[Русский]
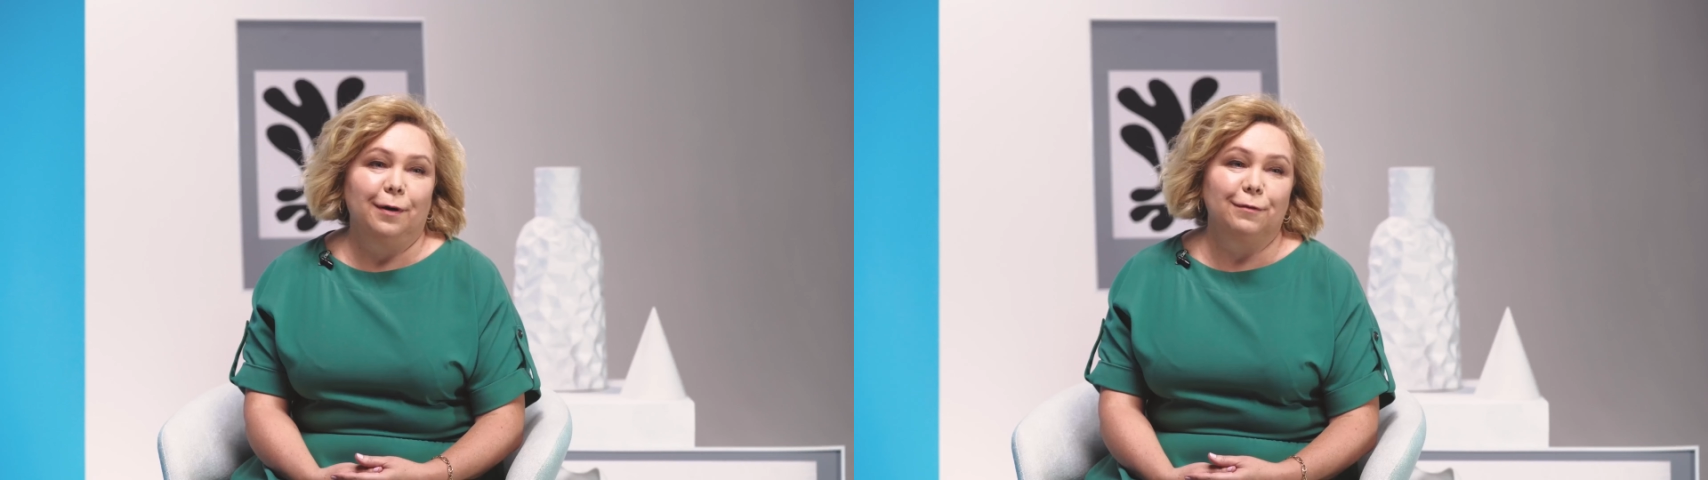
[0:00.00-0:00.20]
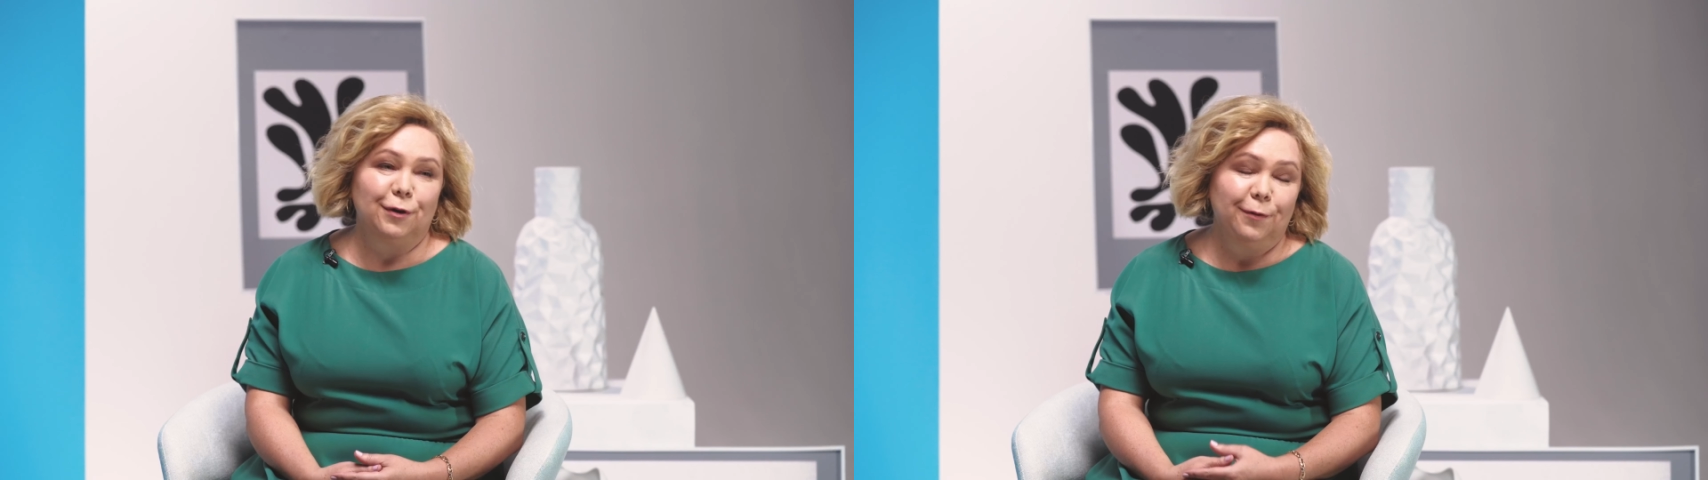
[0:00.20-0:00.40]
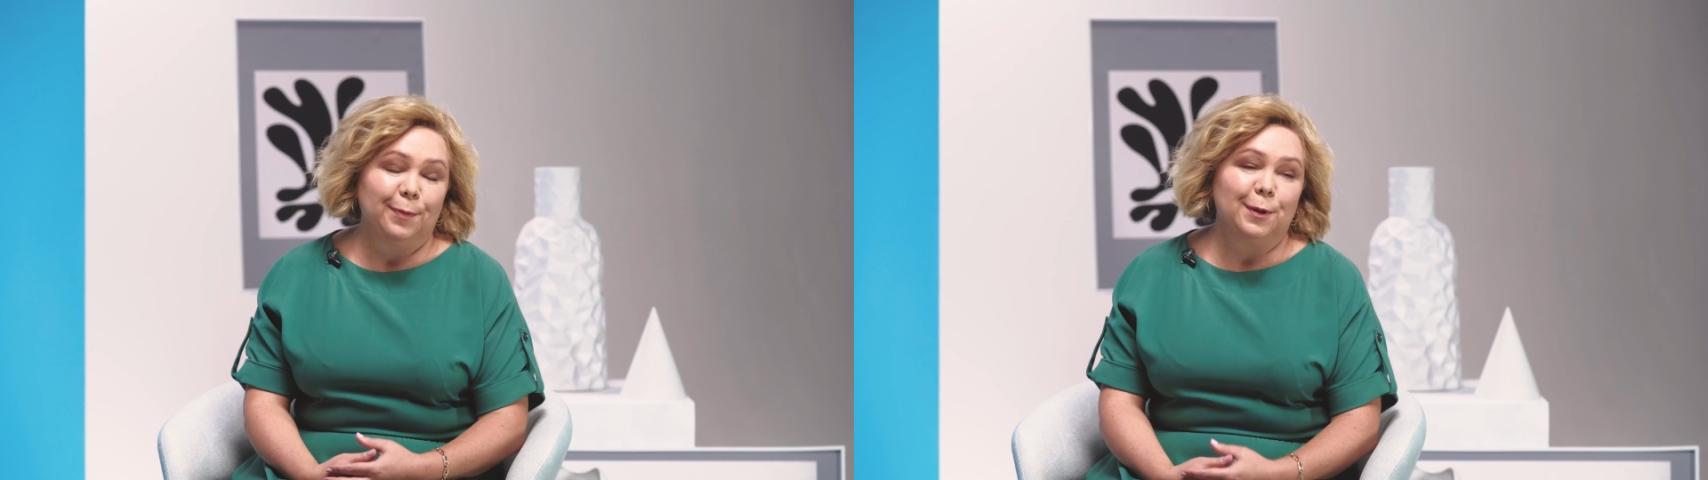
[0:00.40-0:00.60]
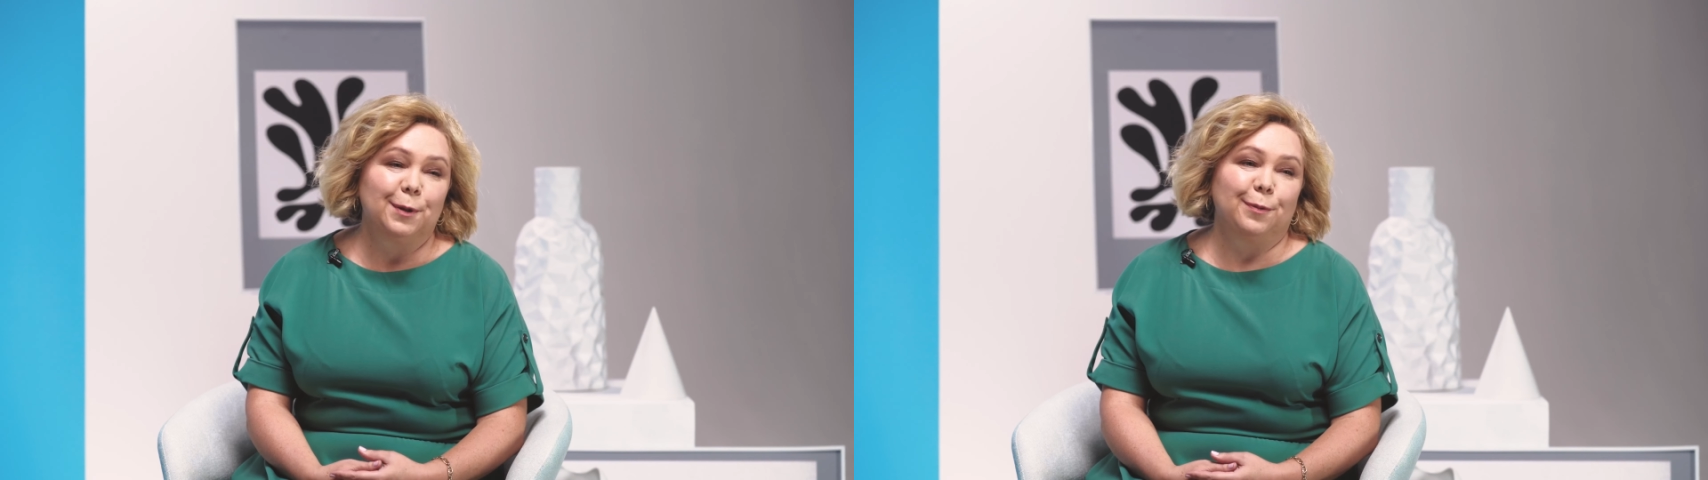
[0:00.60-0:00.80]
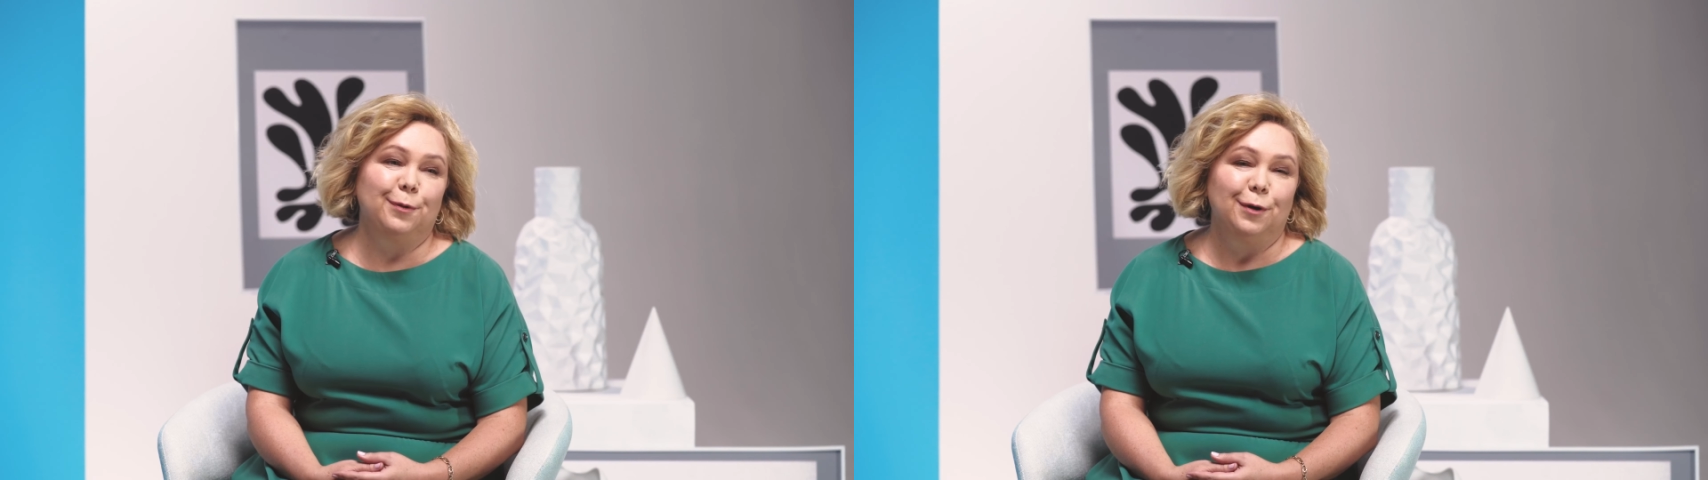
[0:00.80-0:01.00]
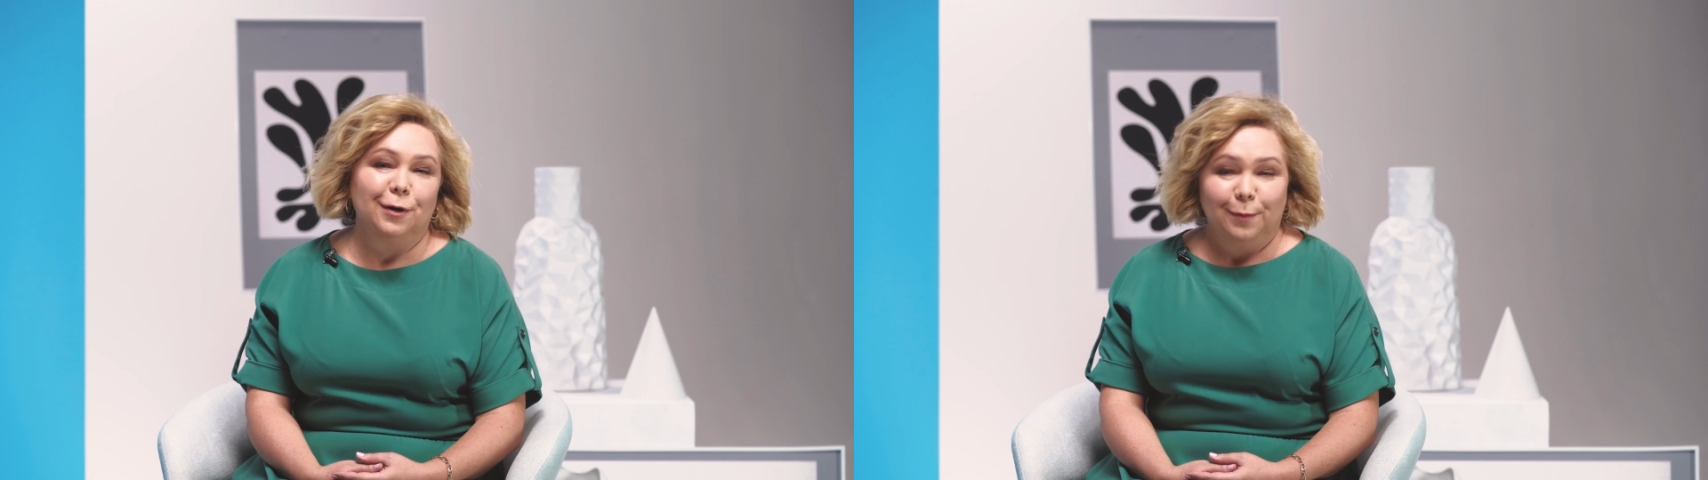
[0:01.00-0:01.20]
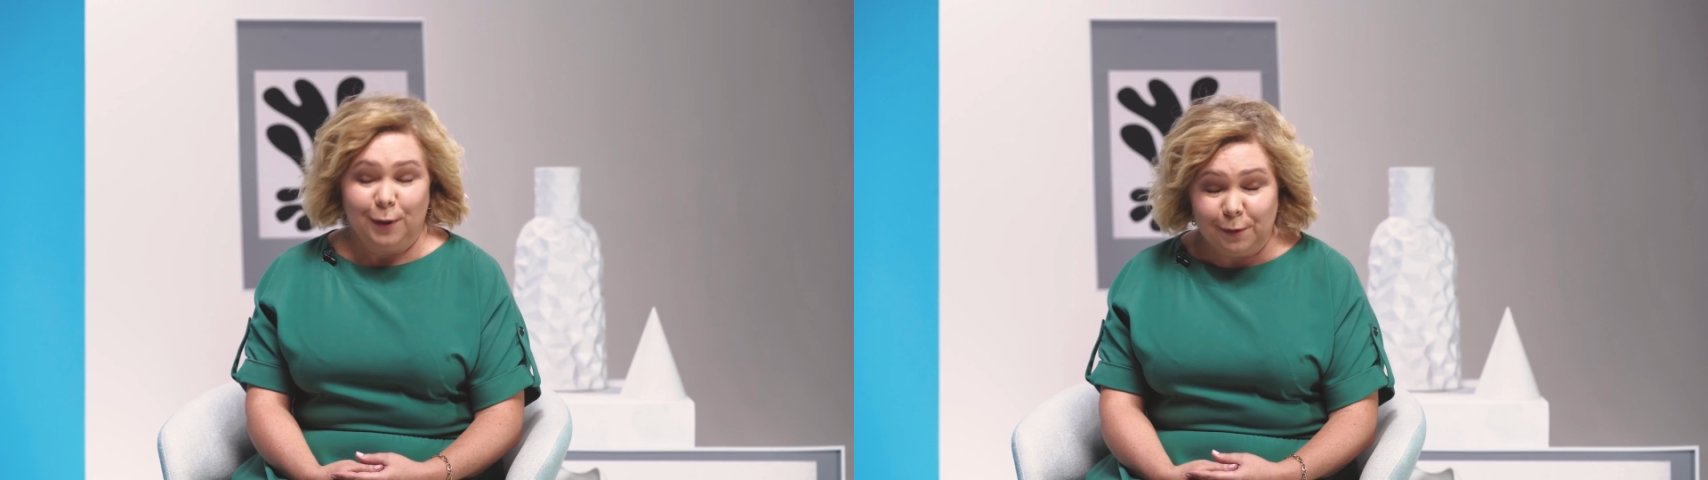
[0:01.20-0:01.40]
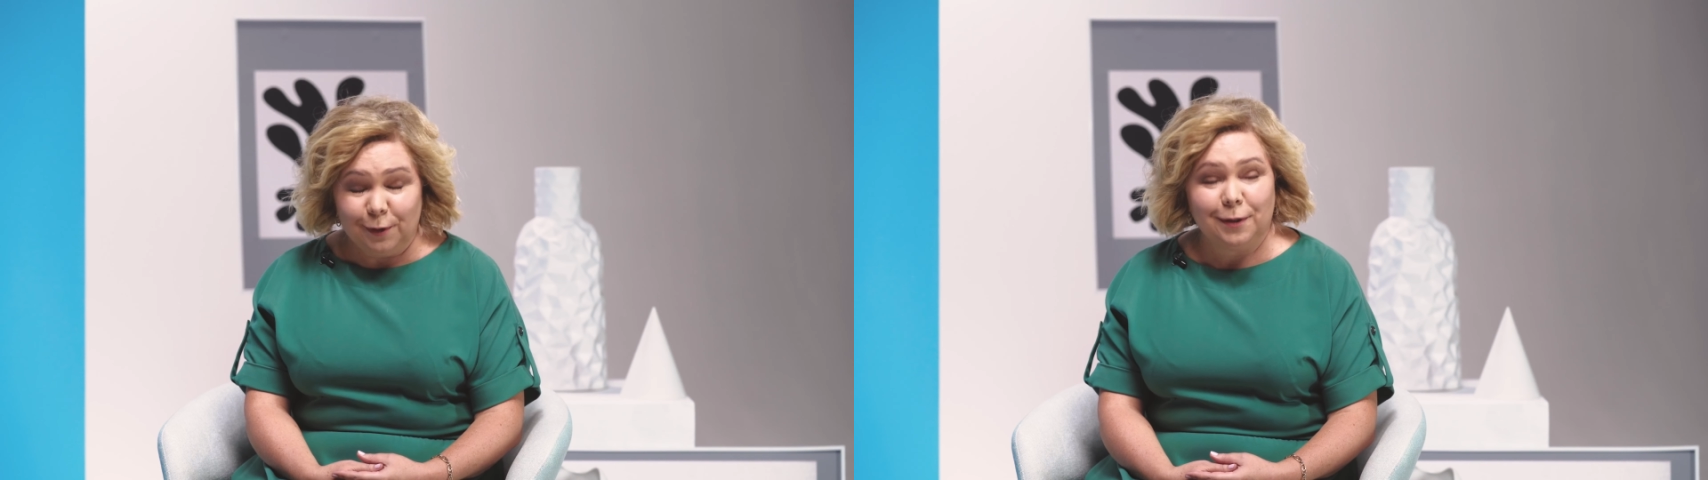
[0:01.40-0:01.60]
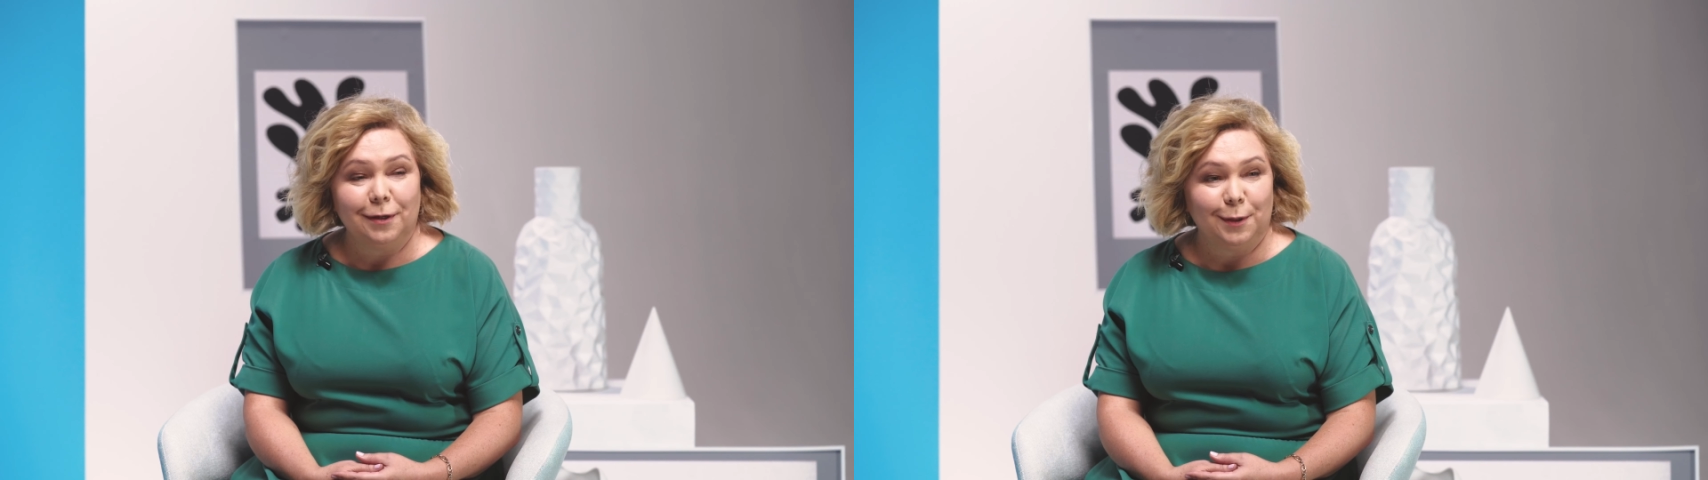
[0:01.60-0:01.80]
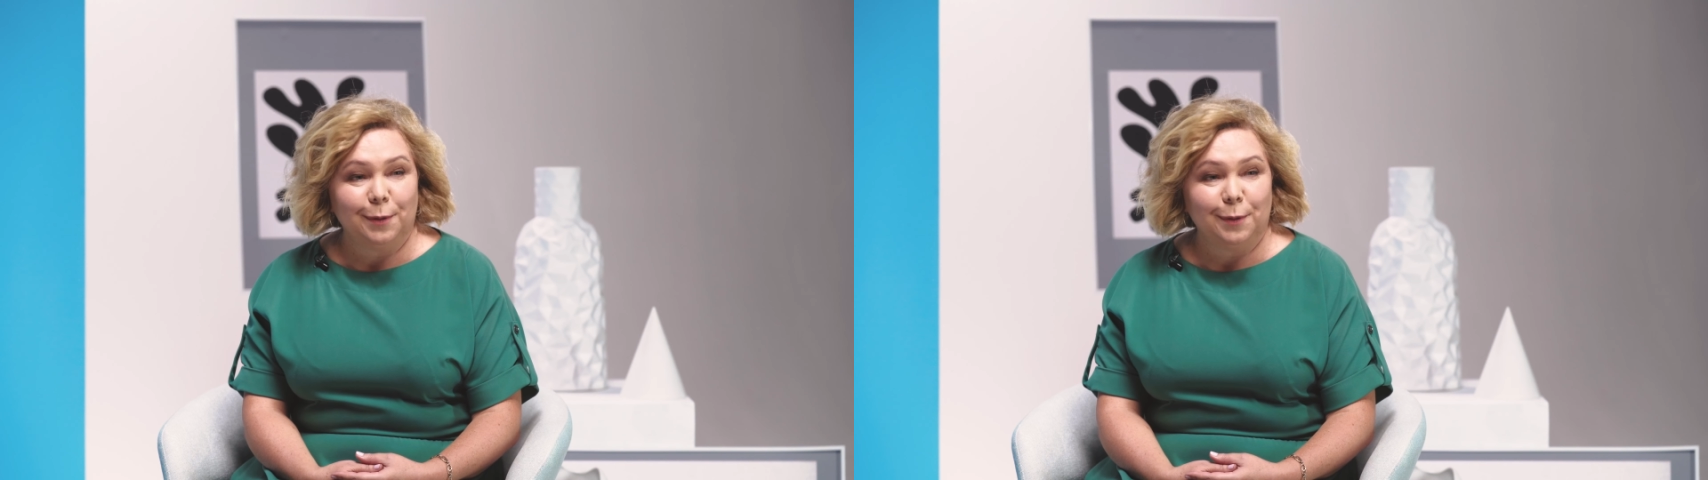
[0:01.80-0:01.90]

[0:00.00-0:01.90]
А в живописи самый известный,